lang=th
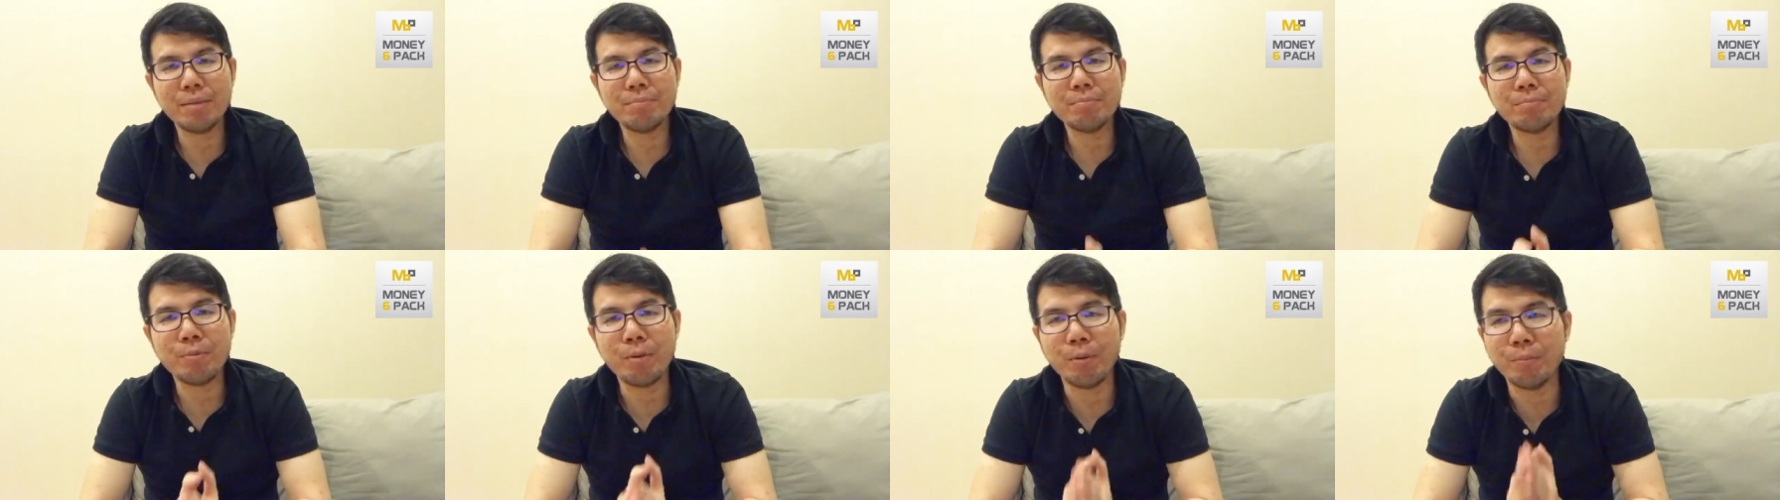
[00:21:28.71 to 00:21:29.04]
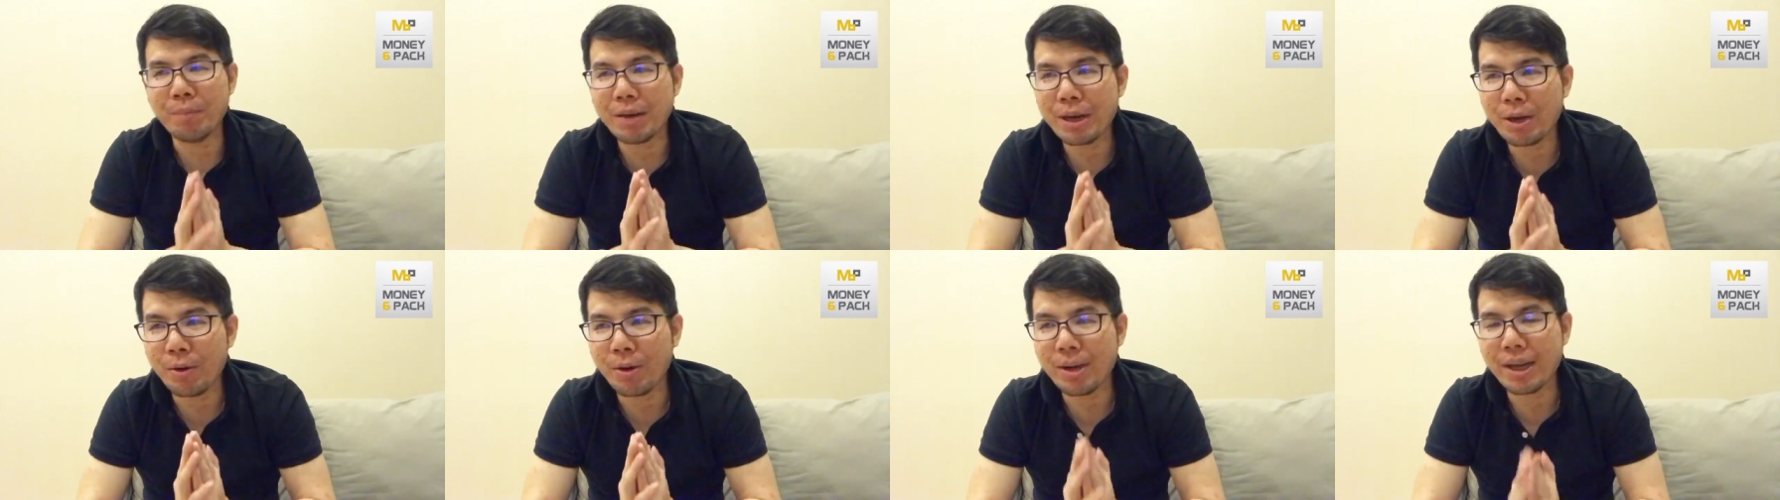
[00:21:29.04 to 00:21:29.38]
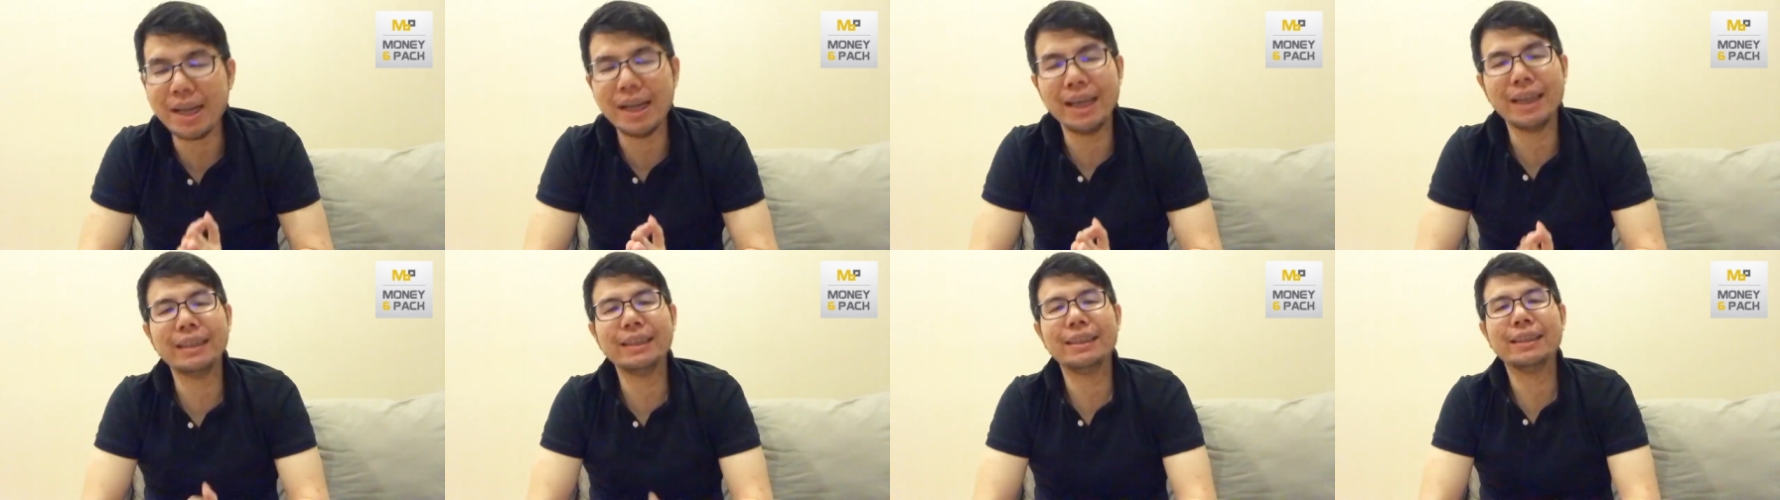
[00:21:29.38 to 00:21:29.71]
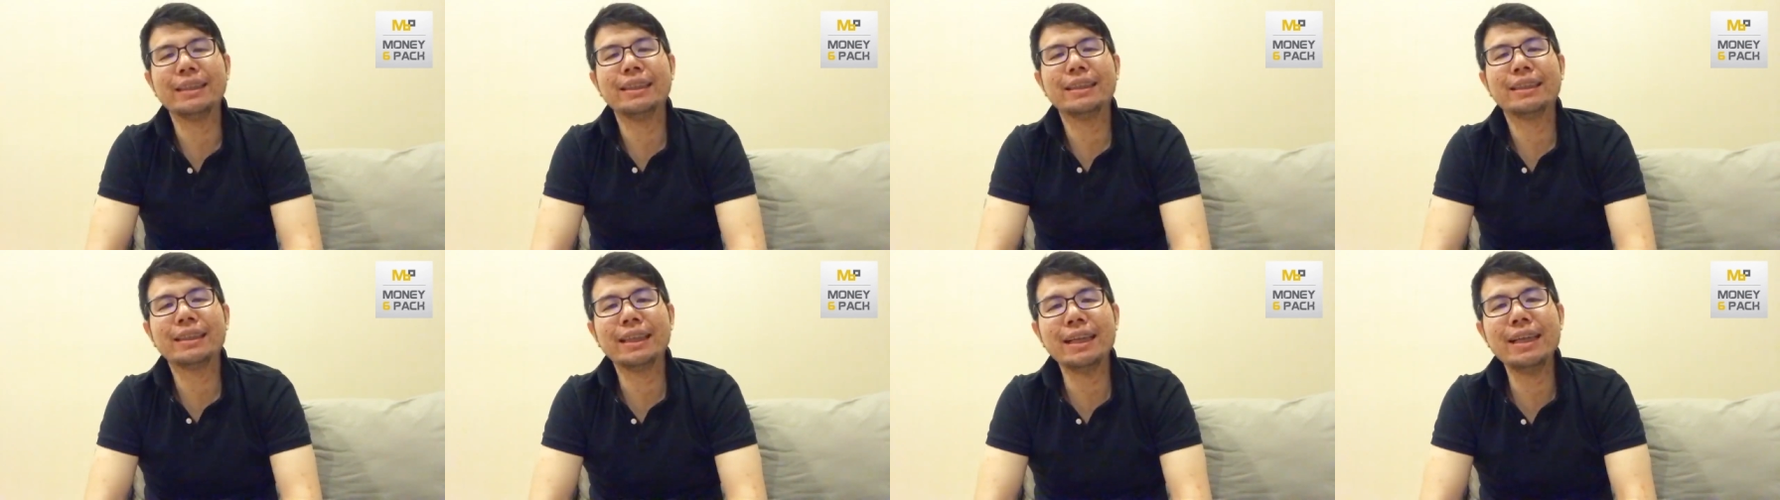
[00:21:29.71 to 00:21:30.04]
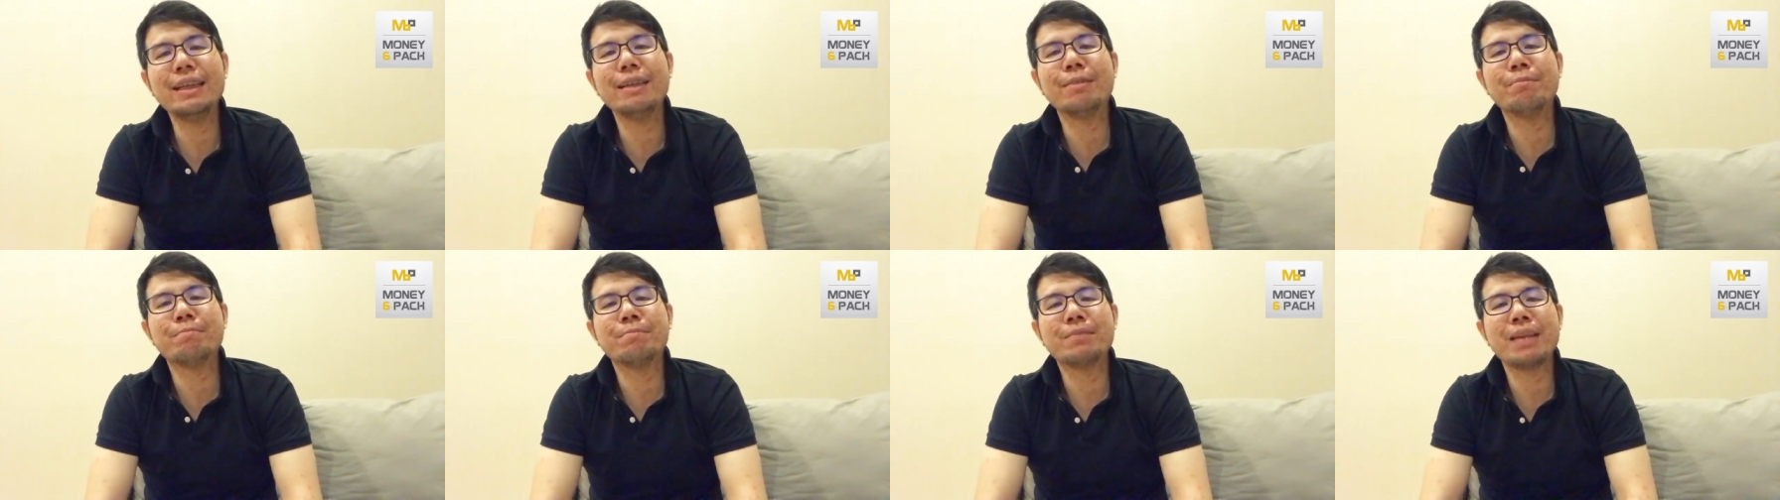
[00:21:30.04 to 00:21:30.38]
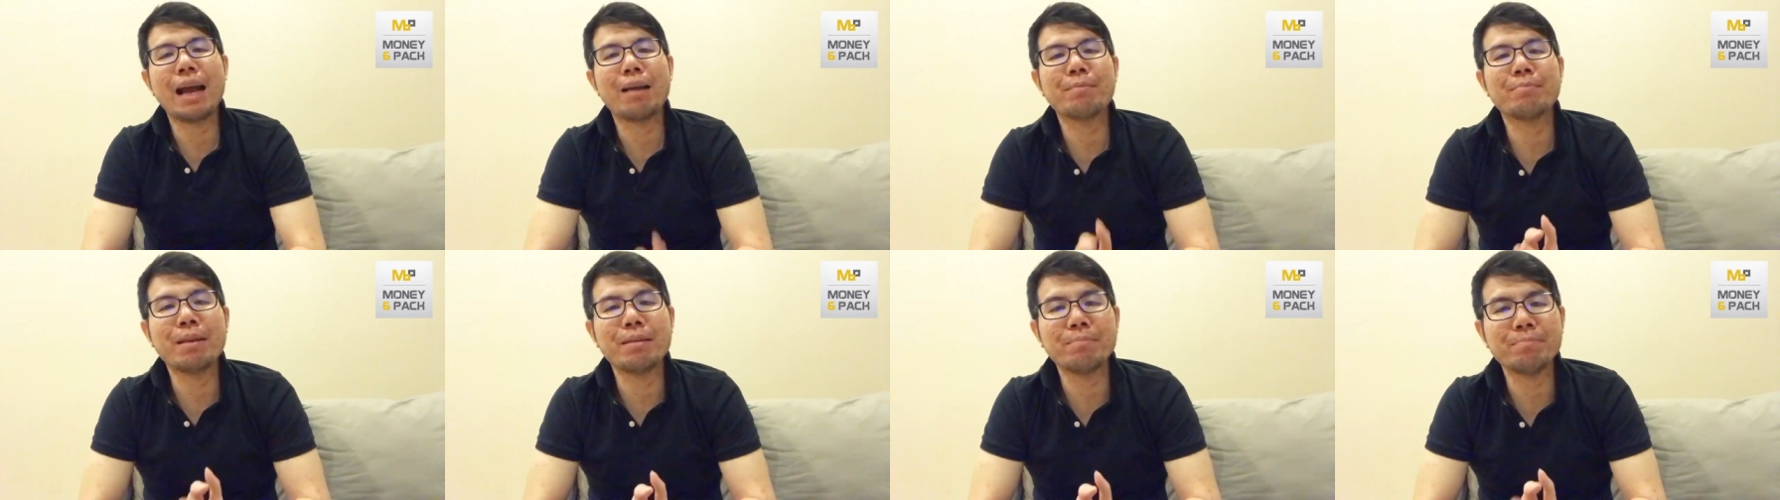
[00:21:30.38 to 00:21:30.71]
ผมเป็นคนหนึ่งซึ่งอยาก
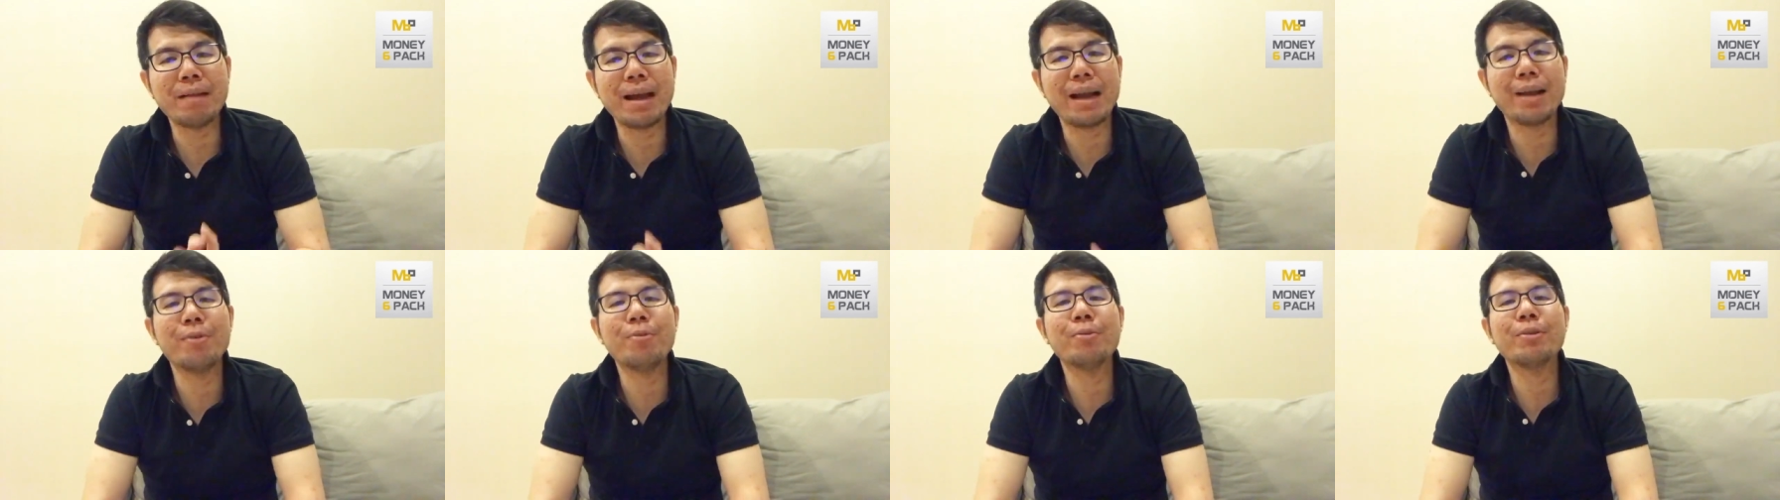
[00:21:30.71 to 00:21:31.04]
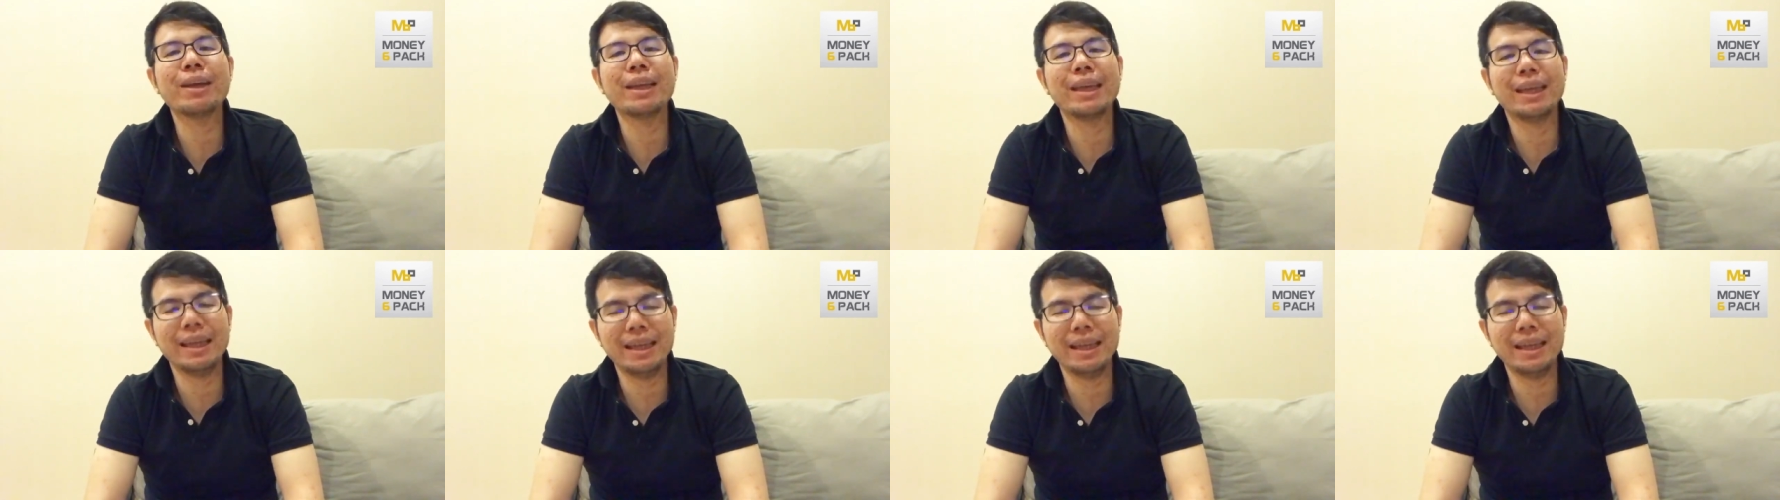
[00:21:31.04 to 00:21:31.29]
เปลี่ยนแปลงโลกนี้